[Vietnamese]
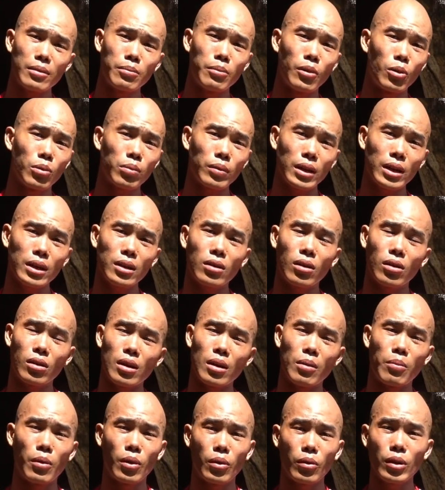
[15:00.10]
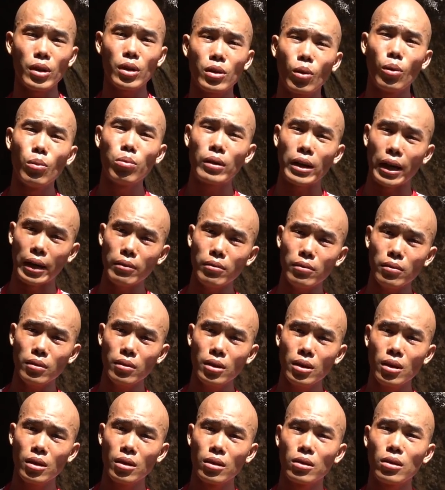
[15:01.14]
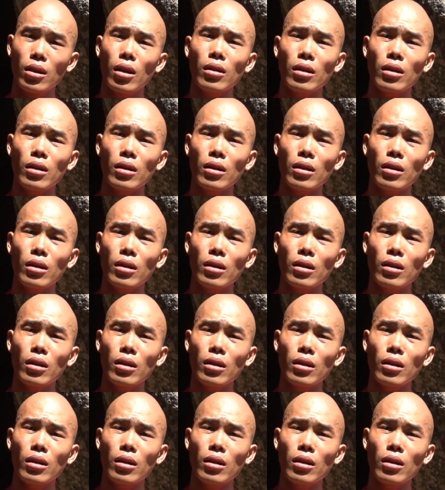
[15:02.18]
một cái gọi là một cái khung cảnh rất